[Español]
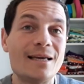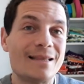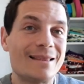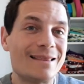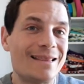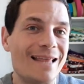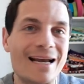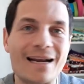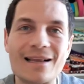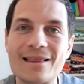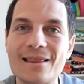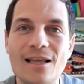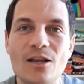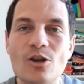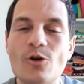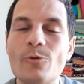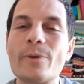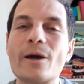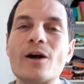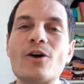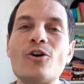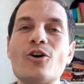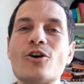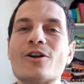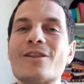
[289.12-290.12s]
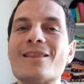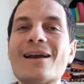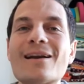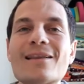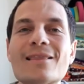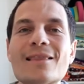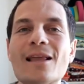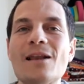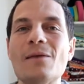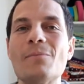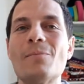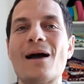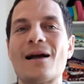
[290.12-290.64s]
darte lo mejor,
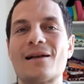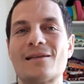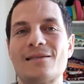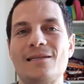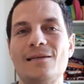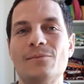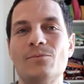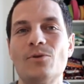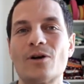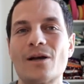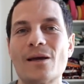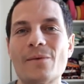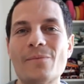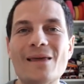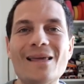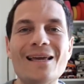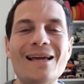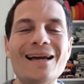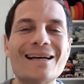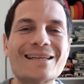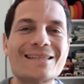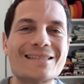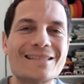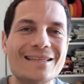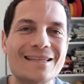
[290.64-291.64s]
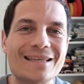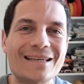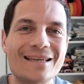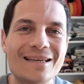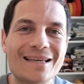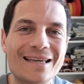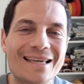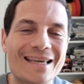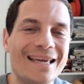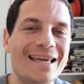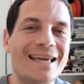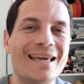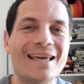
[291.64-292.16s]
darte el máximo, que me digas
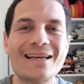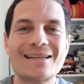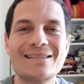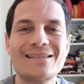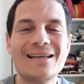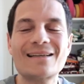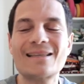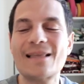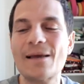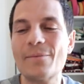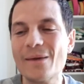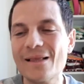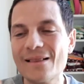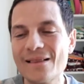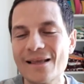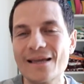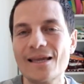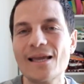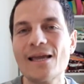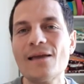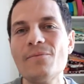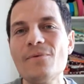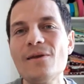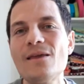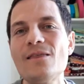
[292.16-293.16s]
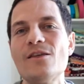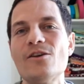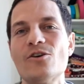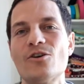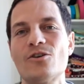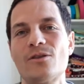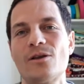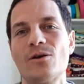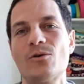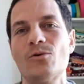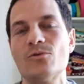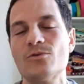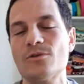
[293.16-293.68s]
qué, exactamente qué vídeos
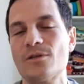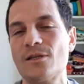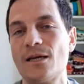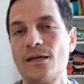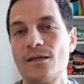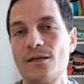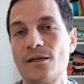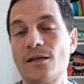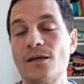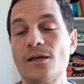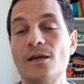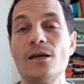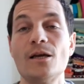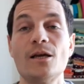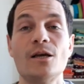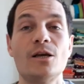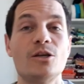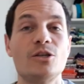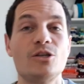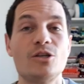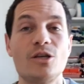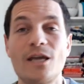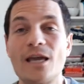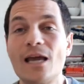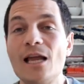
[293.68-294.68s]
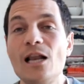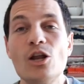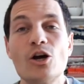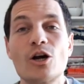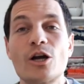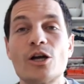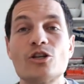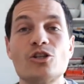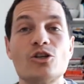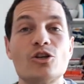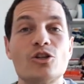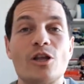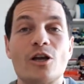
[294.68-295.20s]
te gustan. ¿Qué es lo
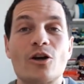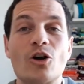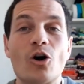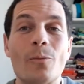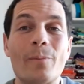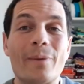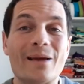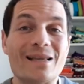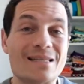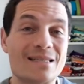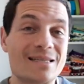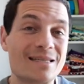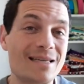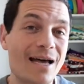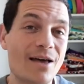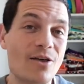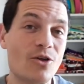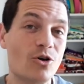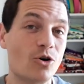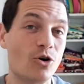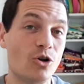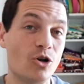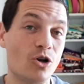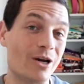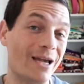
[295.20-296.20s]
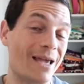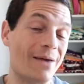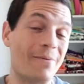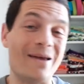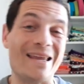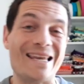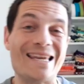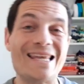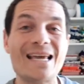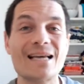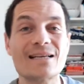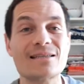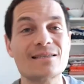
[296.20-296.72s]
que yo tengo pensado de lo que
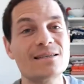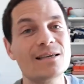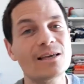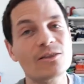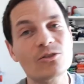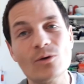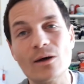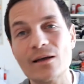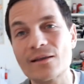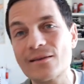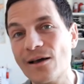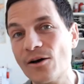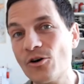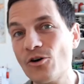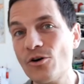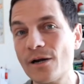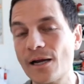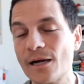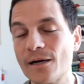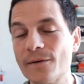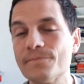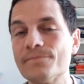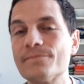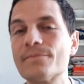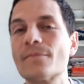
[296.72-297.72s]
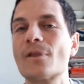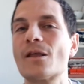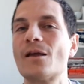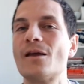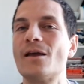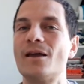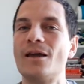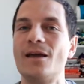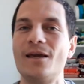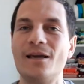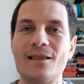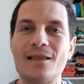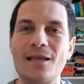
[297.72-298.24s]
venía haciendo hasta ahora?
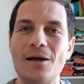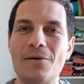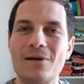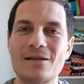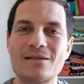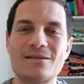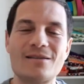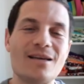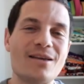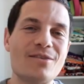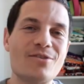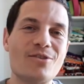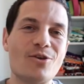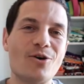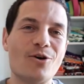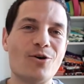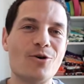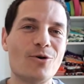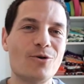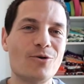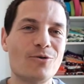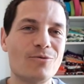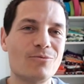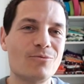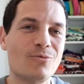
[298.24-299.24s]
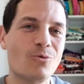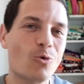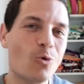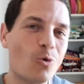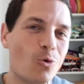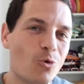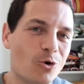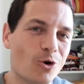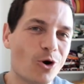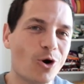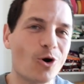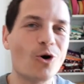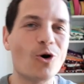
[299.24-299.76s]
Estaba haciendo
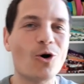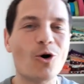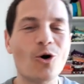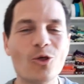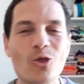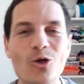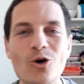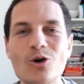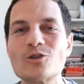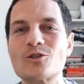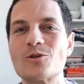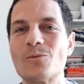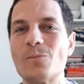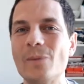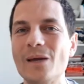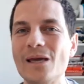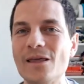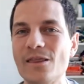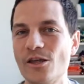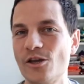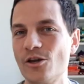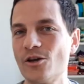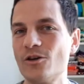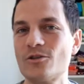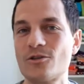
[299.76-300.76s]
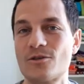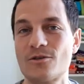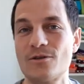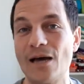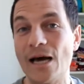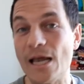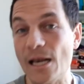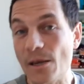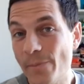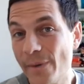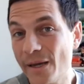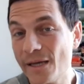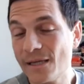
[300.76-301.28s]
uno o dos vídeos
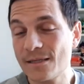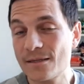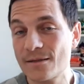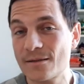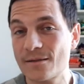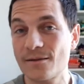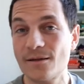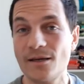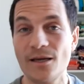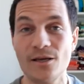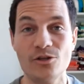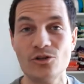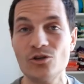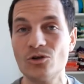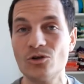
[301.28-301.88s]
al mes en